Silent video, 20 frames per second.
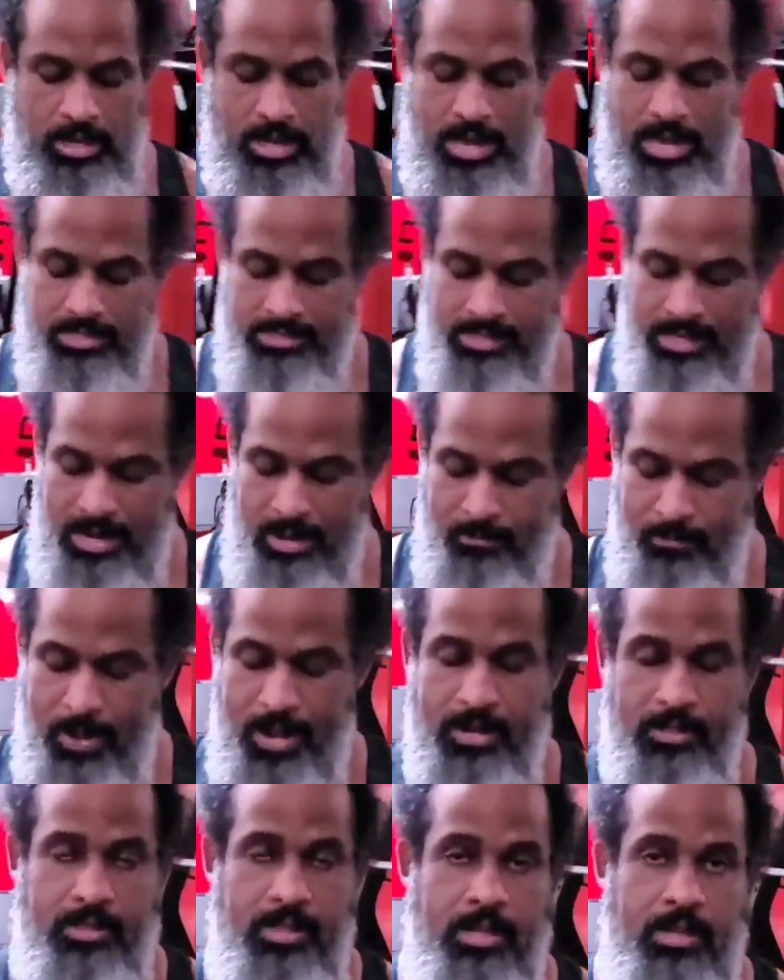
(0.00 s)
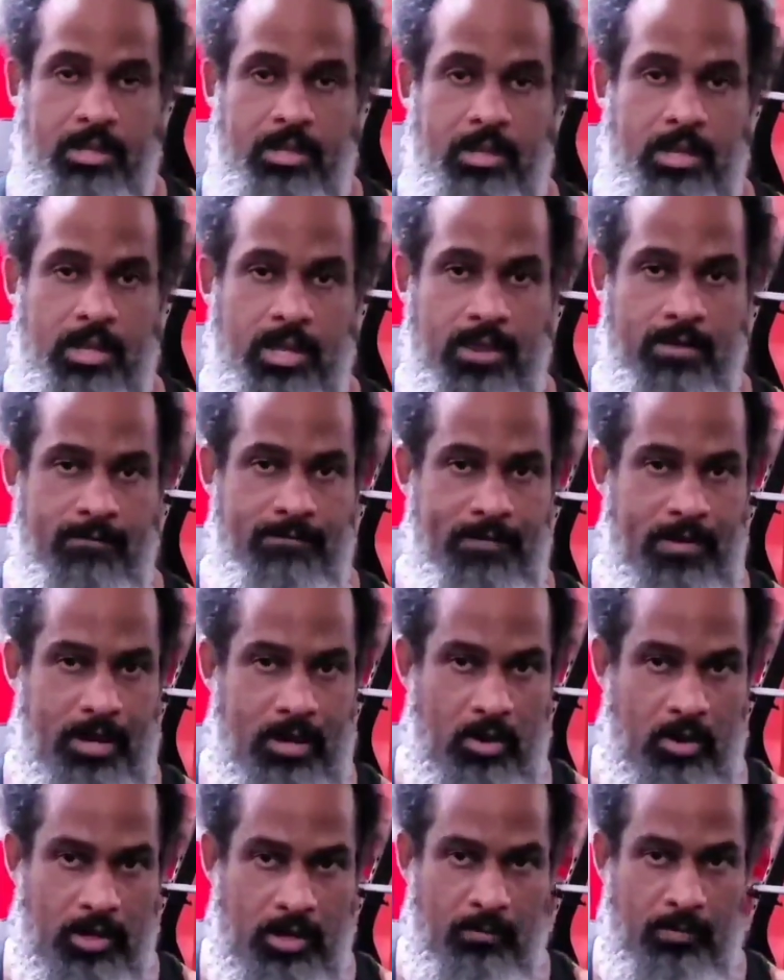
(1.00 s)
hacia la parte
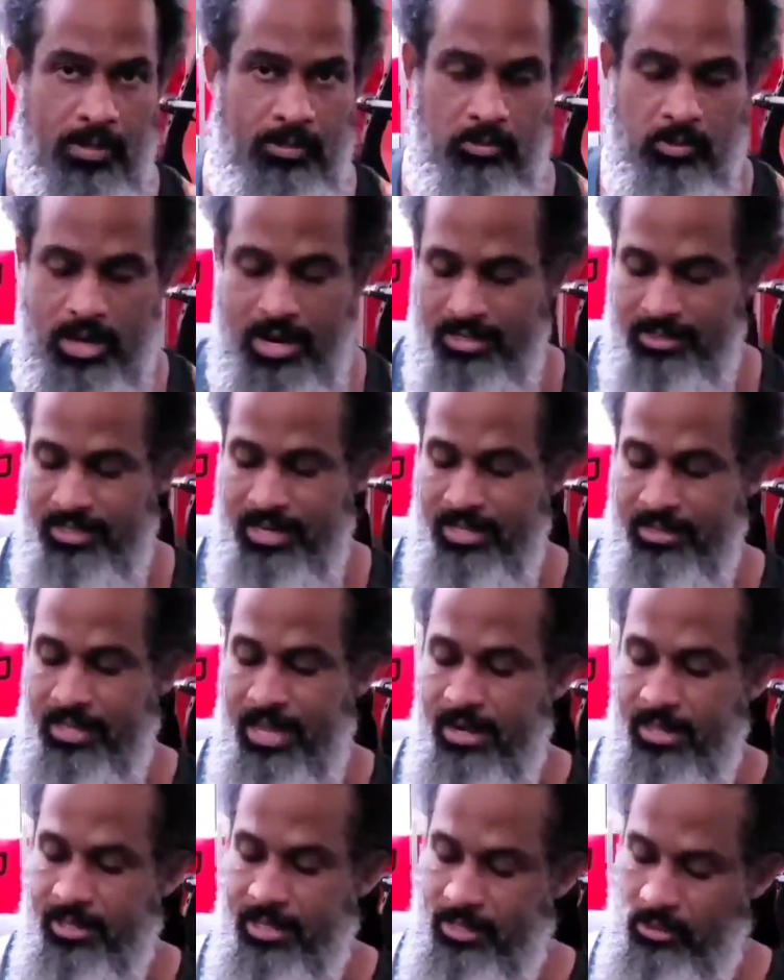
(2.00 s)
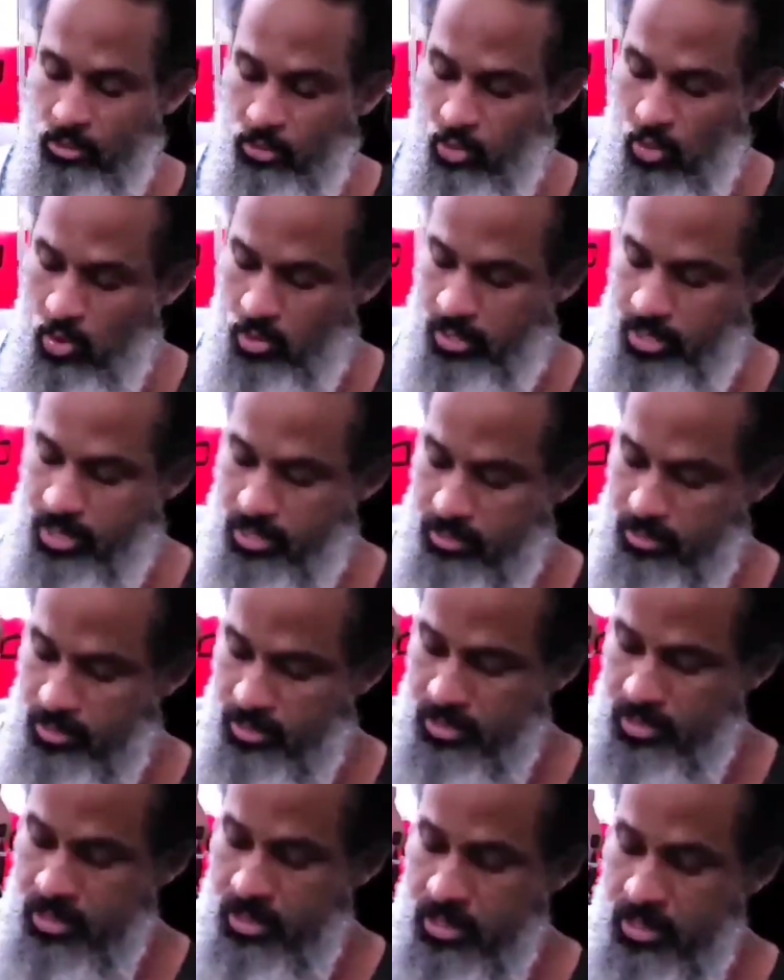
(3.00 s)
inferior del pectoral, tratar de que toquen
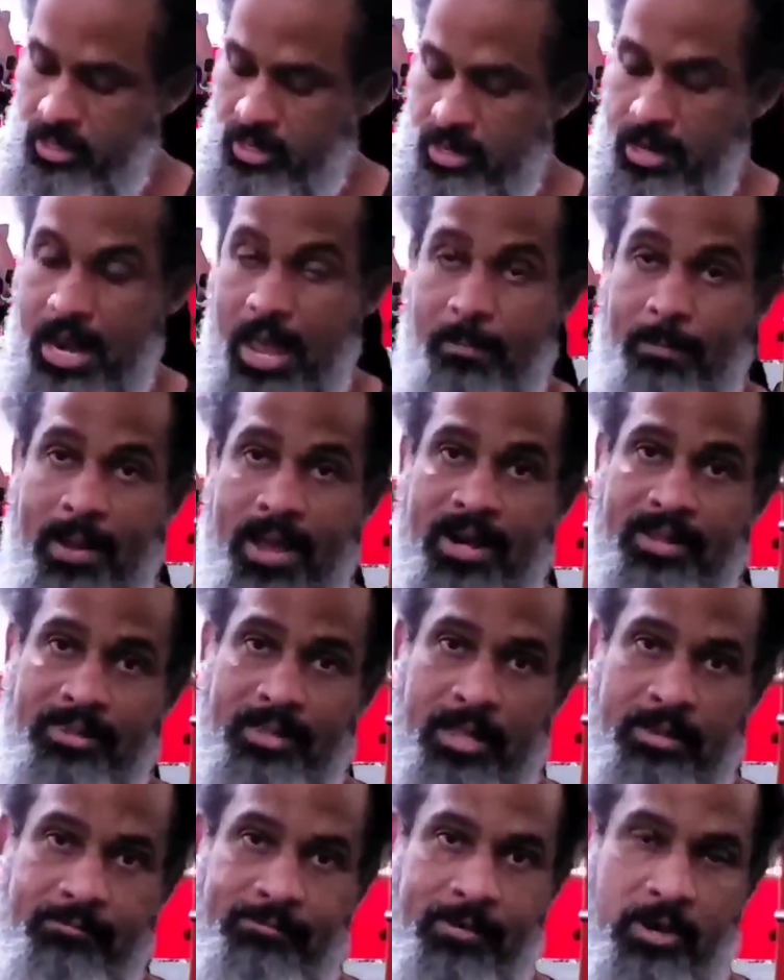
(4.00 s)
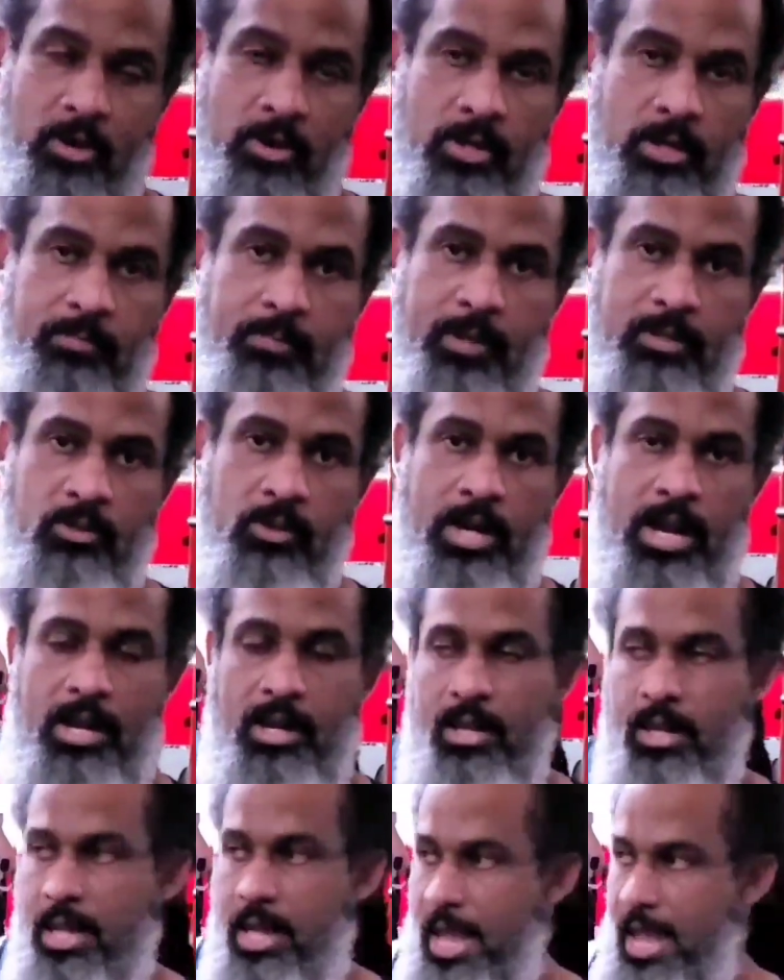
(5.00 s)
la parte inferior del
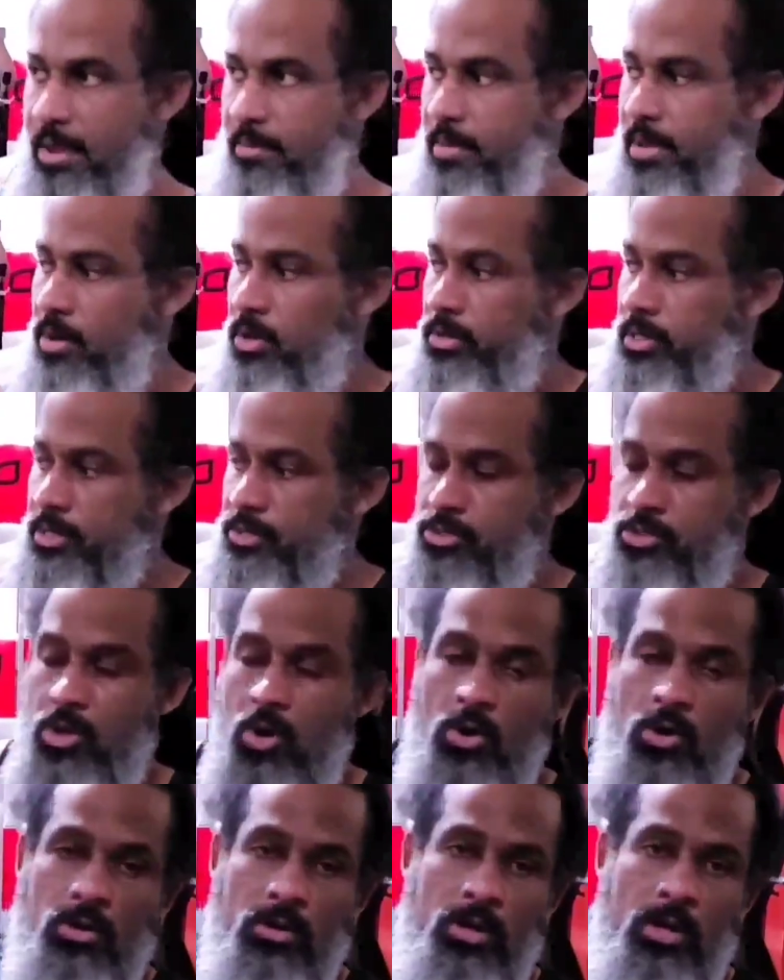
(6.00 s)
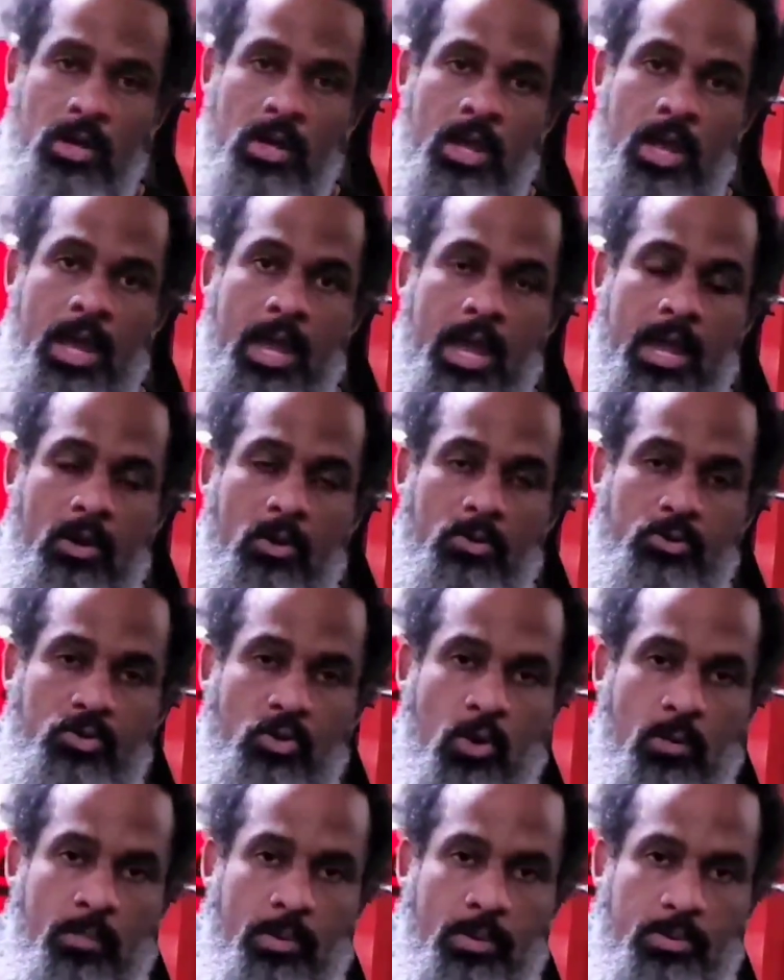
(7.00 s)
pectoral, hay menos tensión en los
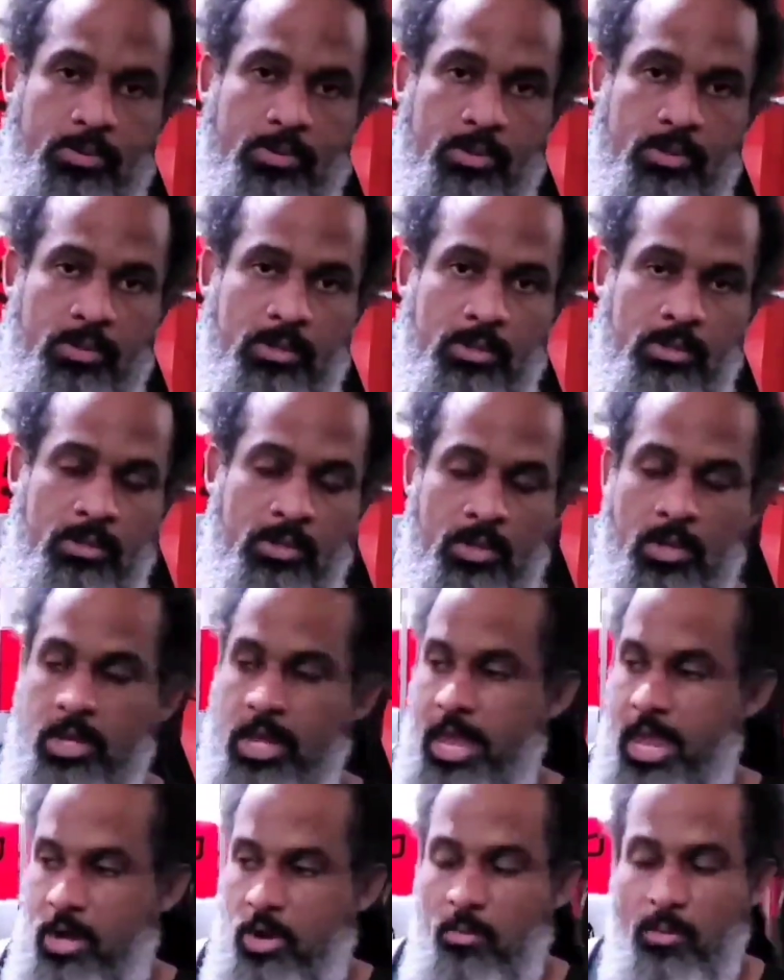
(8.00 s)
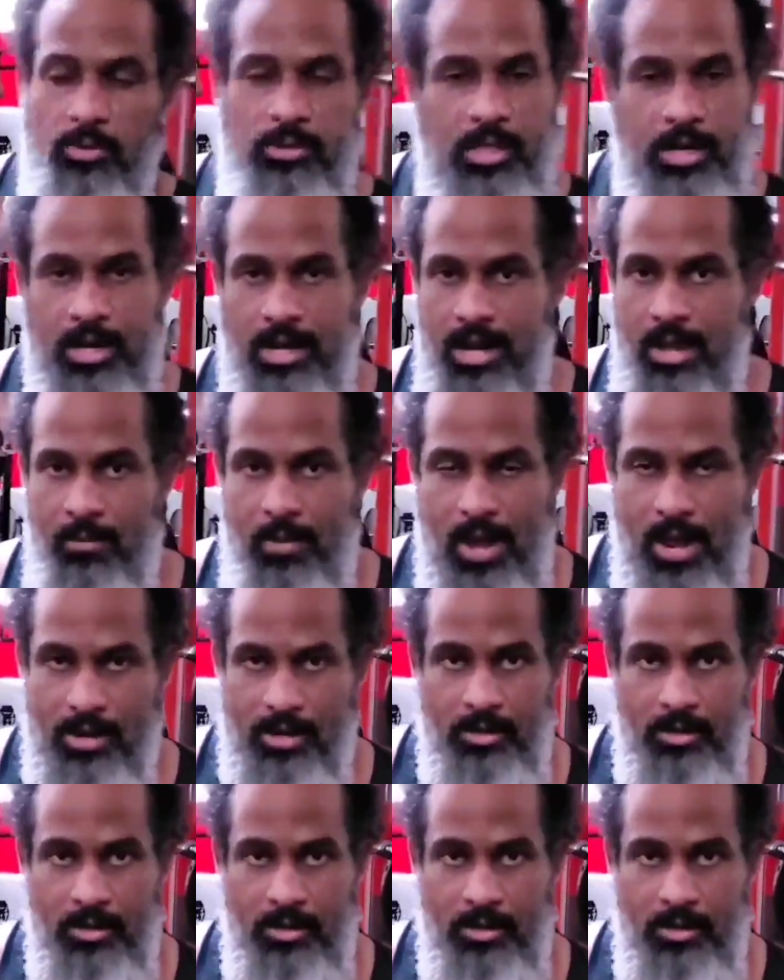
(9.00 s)
hombros. Es como tener la barra.